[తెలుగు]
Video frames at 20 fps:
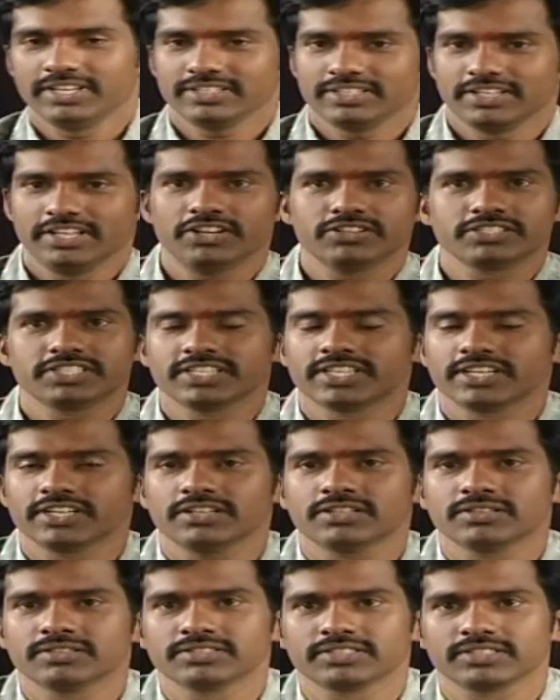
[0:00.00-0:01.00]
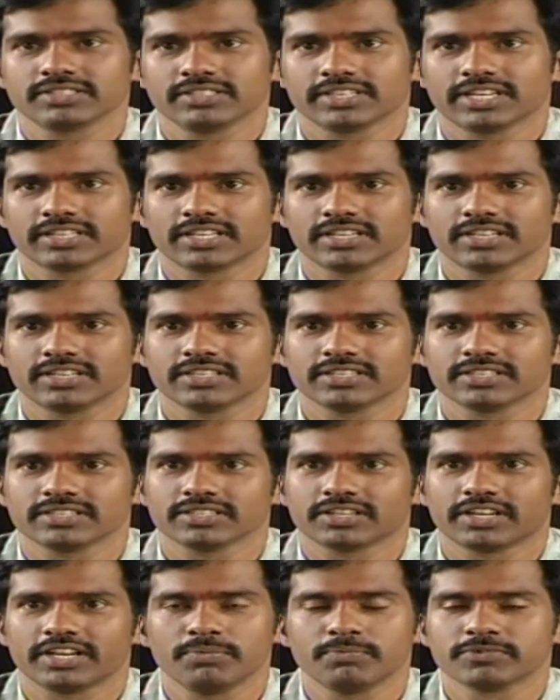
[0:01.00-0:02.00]
నేను చైతన్య గత
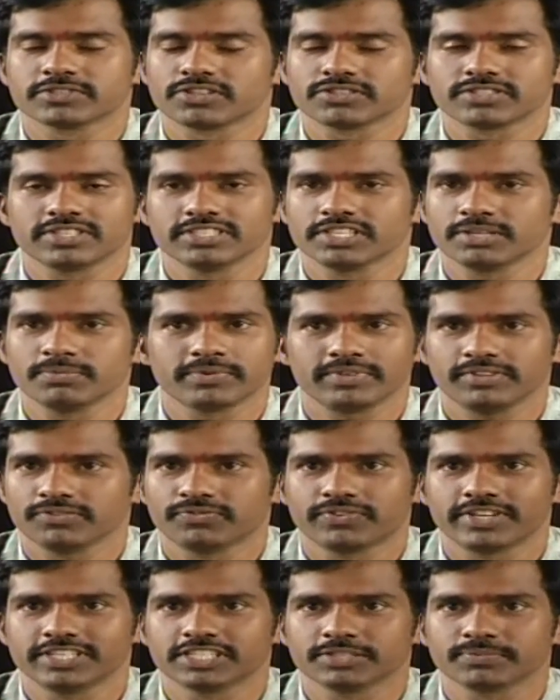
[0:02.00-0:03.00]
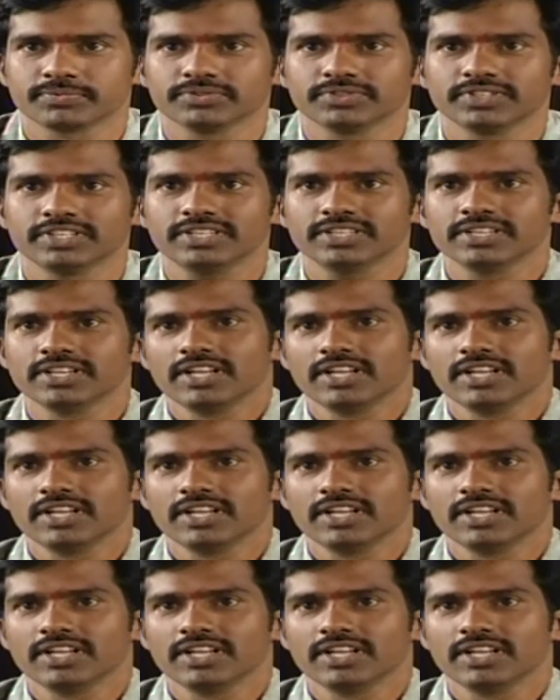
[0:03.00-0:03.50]
రెండు మూడు సంవత్సరాల నుంచి ఫ్రెండ్షిప్ ఉంది